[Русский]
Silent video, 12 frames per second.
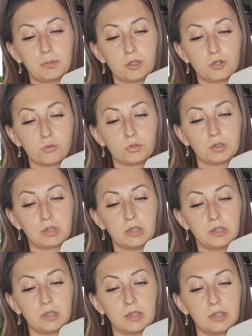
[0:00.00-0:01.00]
большой на
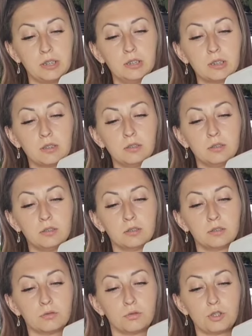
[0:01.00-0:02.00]
3,3 литра
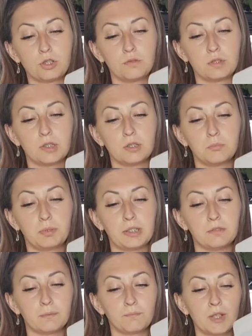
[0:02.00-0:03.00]
тоже светильным
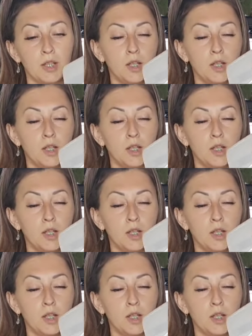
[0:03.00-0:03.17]
поливом.